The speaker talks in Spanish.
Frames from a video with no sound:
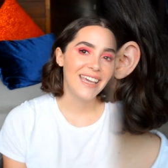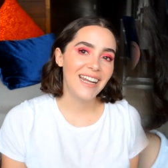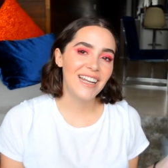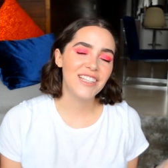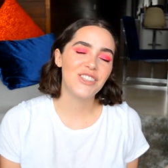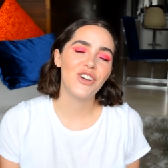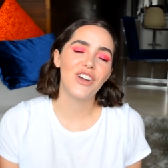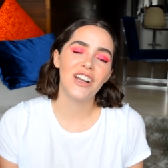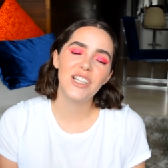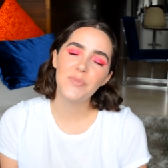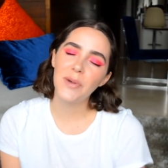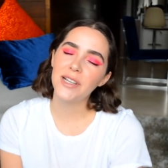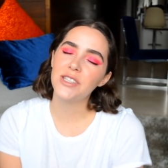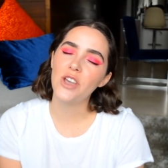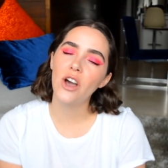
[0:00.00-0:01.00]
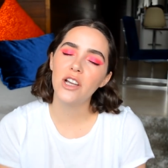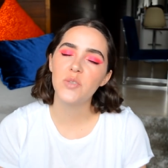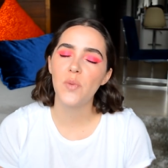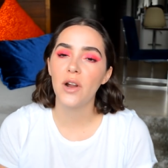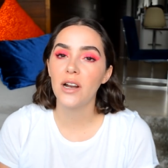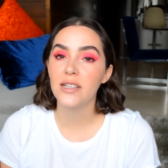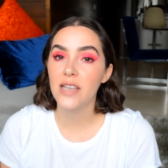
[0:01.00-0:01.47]
Y listo, ¿qué les pareció?
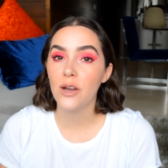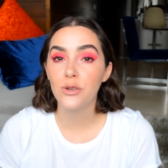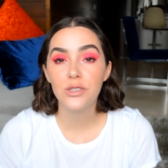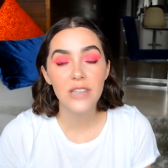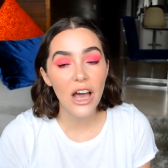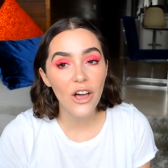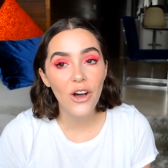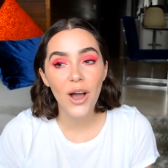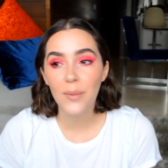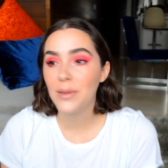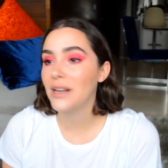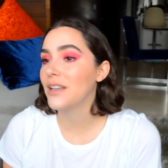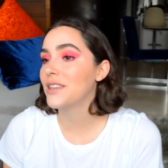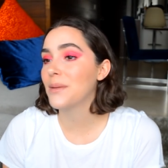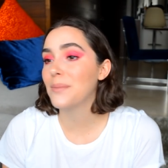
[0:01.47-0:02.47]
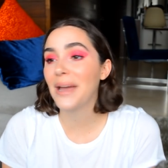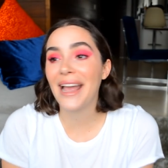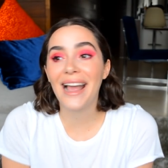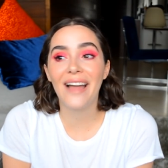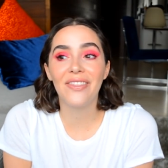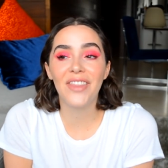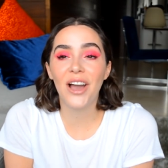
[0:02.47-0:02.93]
Espero que les haya gustado. A mí la neta me
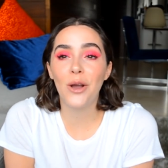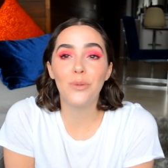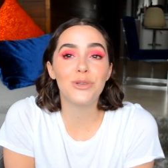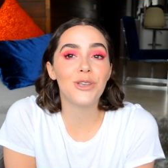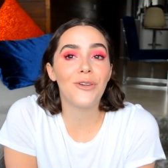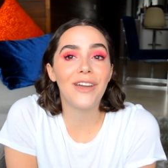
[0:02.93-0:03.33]
encanta cómo se